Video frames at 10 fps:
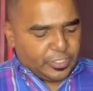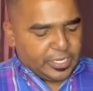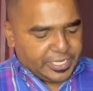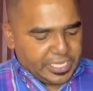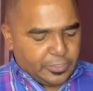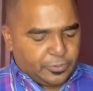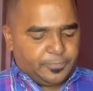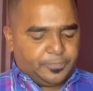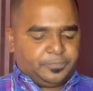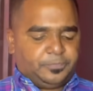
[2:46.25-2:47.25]
del río,
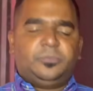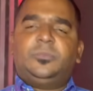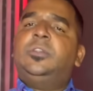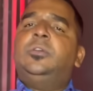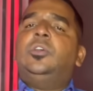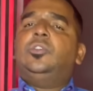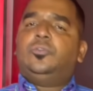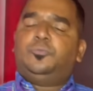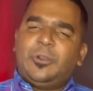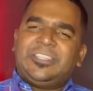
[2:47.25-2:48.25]

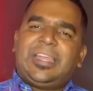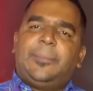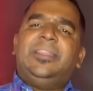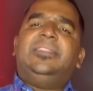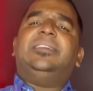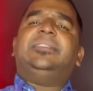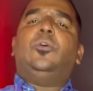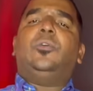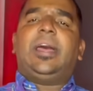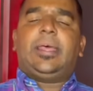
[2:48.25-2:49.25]
supuestamente hasta
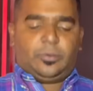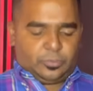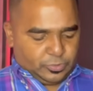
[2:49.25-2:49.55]
lograr.